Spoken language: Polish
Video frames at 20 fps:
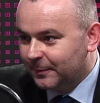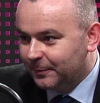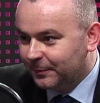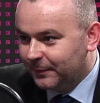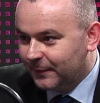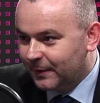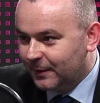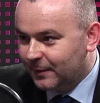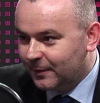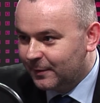
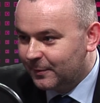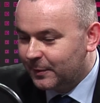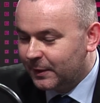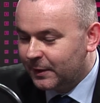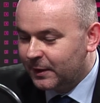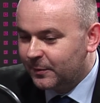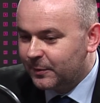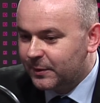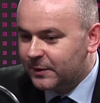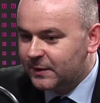mm, e,
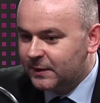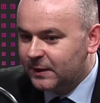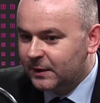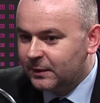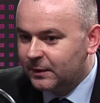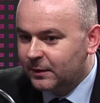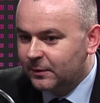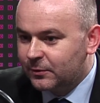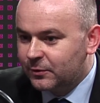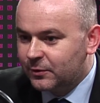pana
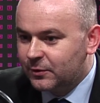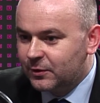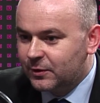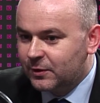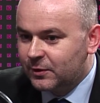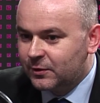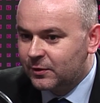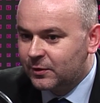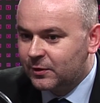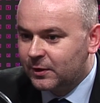prezydenta.
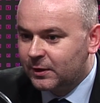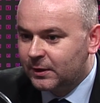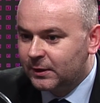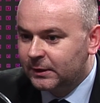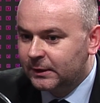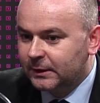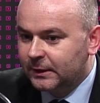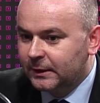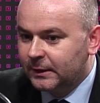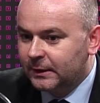Oczywiście, że się